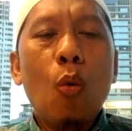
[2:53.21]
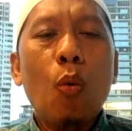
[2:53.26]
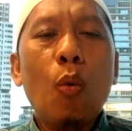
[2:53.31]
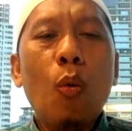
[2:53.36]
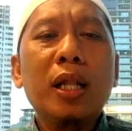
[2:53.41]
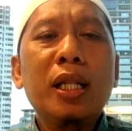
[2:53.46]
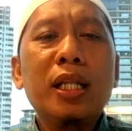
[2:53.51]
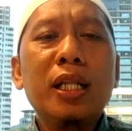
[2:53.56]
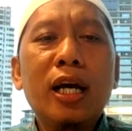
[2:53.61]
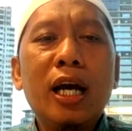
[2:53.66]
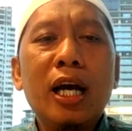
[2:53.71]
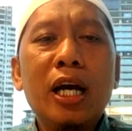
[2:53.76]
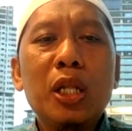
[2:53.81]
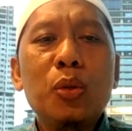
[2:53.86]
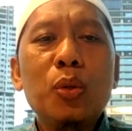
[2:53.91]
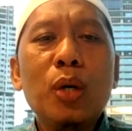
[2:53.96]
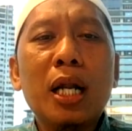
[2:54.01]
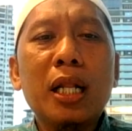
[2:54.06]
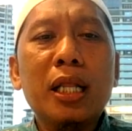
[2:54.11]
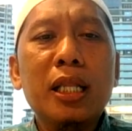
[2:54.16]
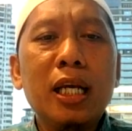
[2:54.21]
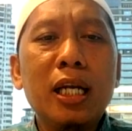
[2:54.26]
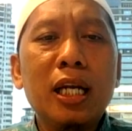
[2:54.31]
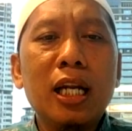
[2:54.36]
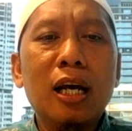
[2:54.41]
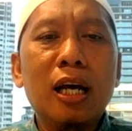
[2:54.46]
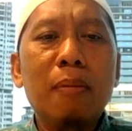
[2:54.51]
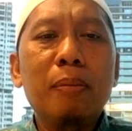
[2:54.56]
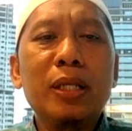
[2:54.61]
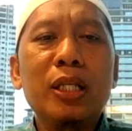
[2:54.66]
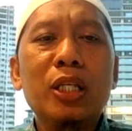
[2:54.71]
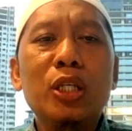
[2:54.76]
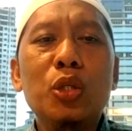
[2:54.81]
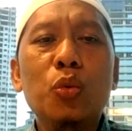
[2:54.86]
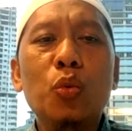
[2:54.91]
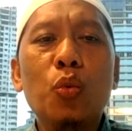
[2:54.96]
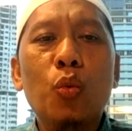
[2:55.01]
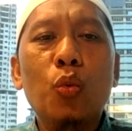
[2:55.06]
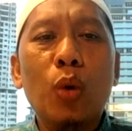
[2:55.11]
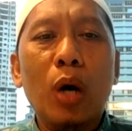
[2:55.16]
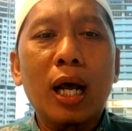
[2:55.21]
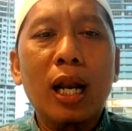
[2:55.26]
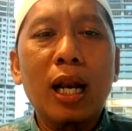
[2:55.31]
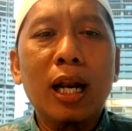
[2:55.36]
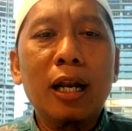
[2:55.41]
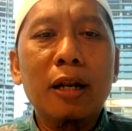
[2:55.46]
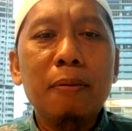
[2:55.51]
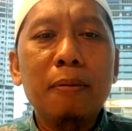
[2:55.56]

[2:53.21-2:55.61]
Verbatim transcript: Wadiah itu artinya adalah menjual